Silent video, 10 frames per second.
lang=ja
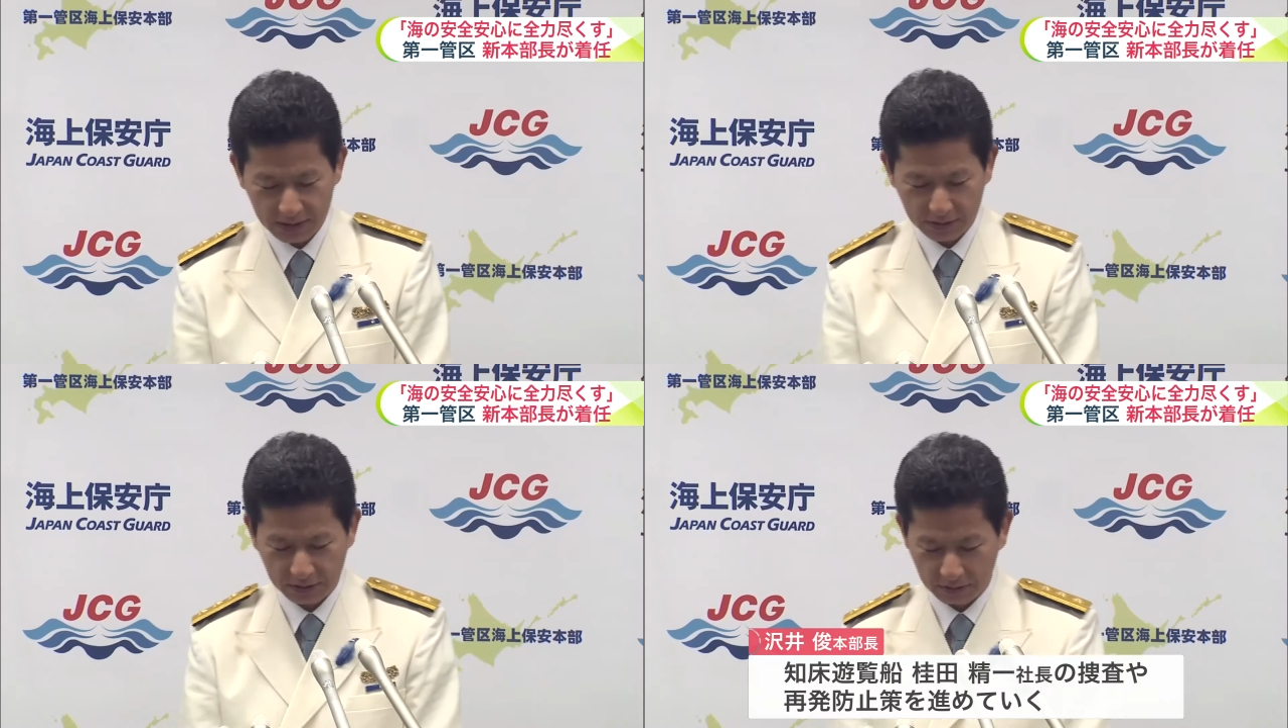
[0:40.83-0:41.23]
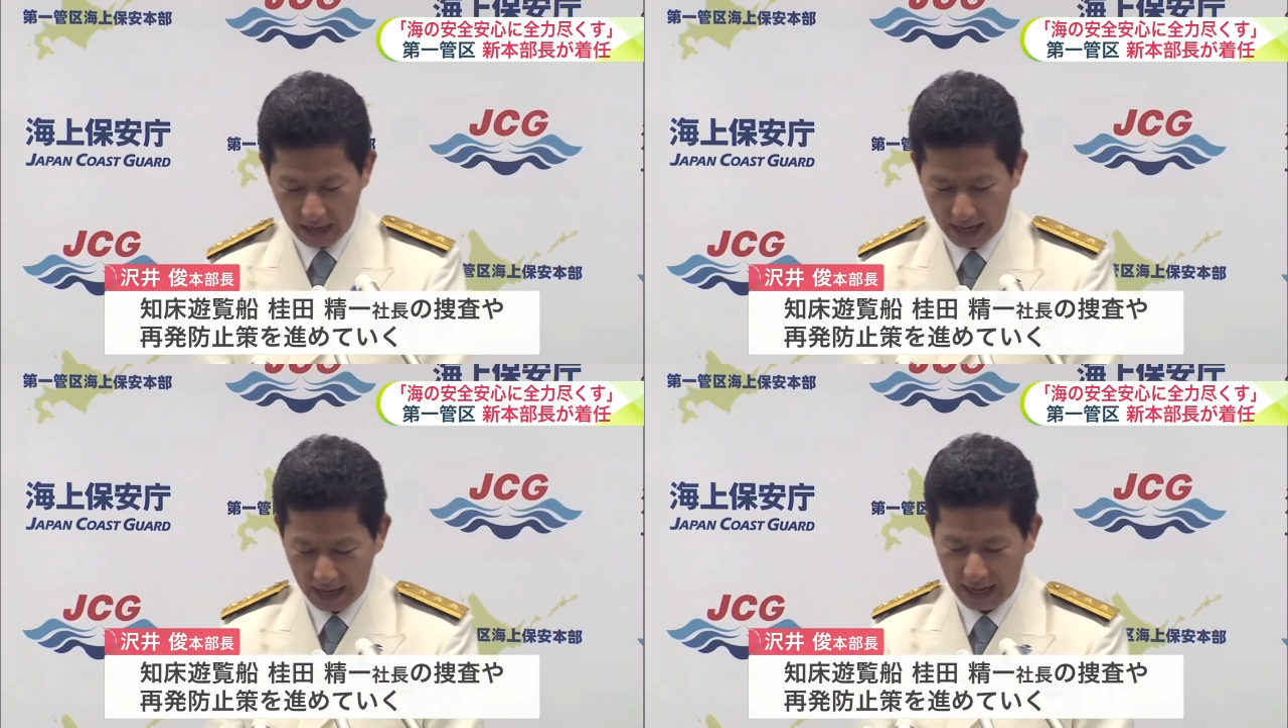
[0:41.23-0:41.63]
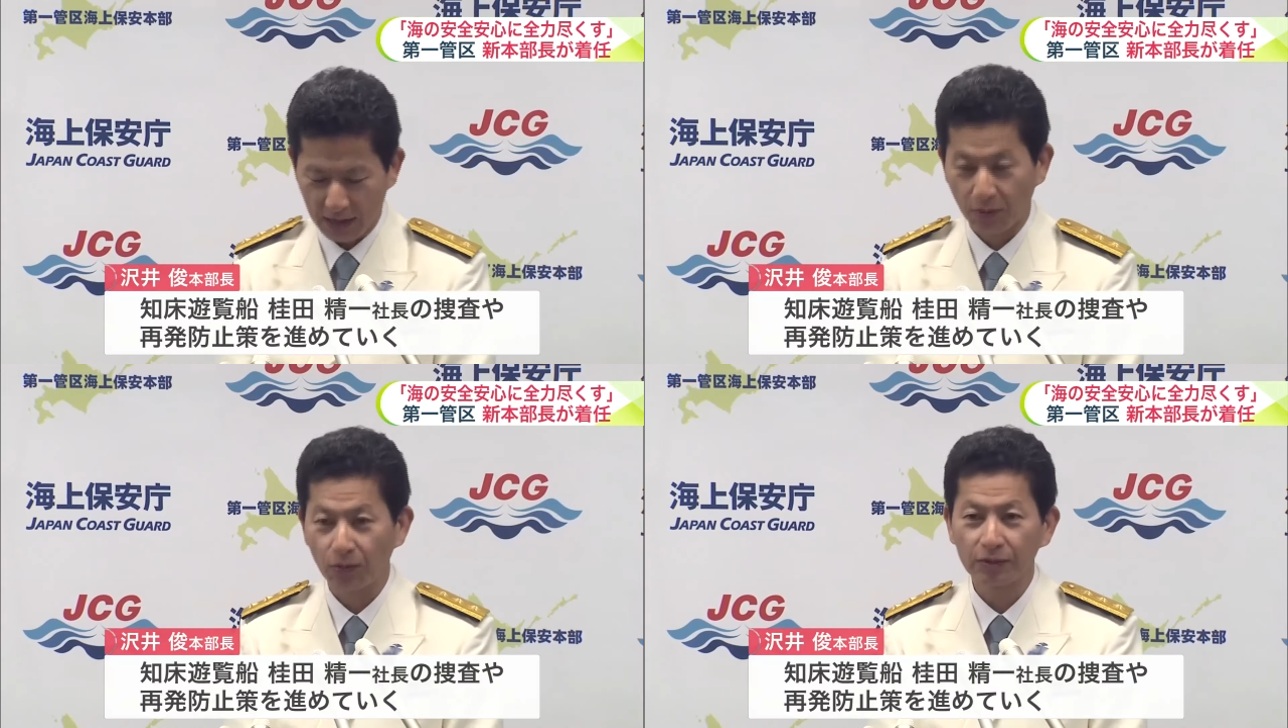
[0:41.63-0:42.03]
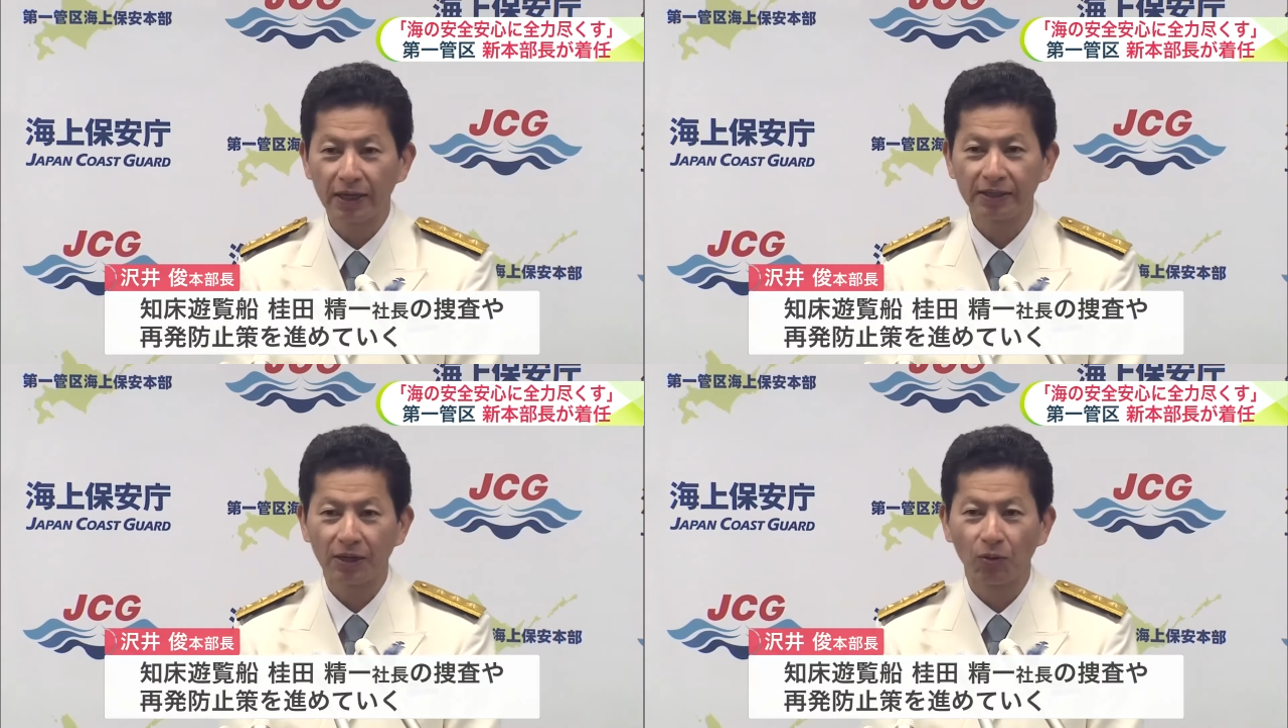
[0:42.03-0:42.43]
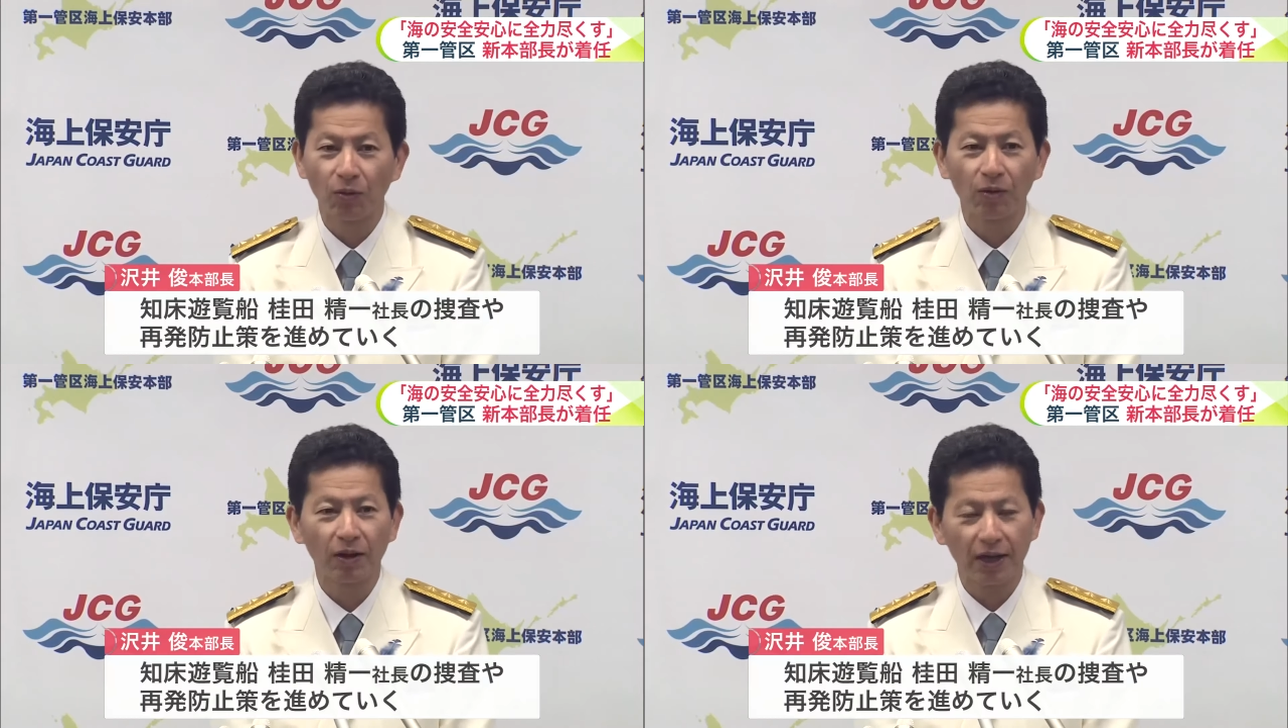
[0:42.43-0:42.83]
事故について知
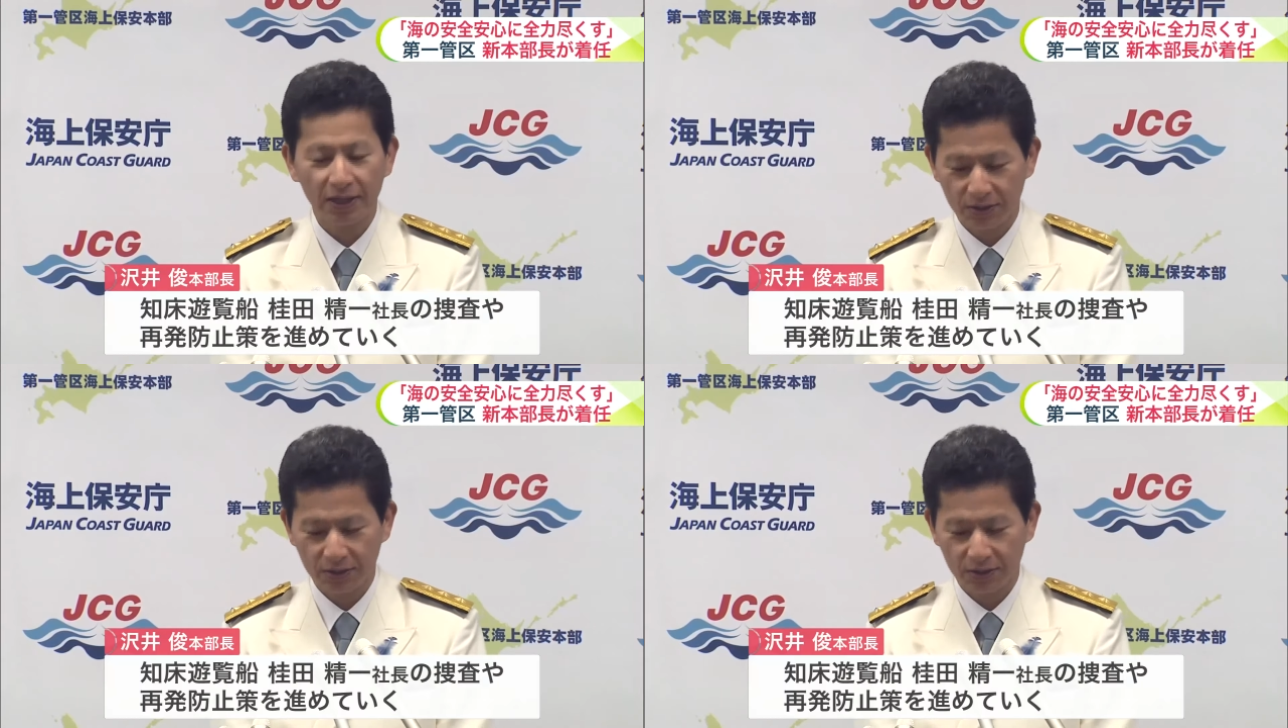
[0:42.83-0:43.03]
床遊覧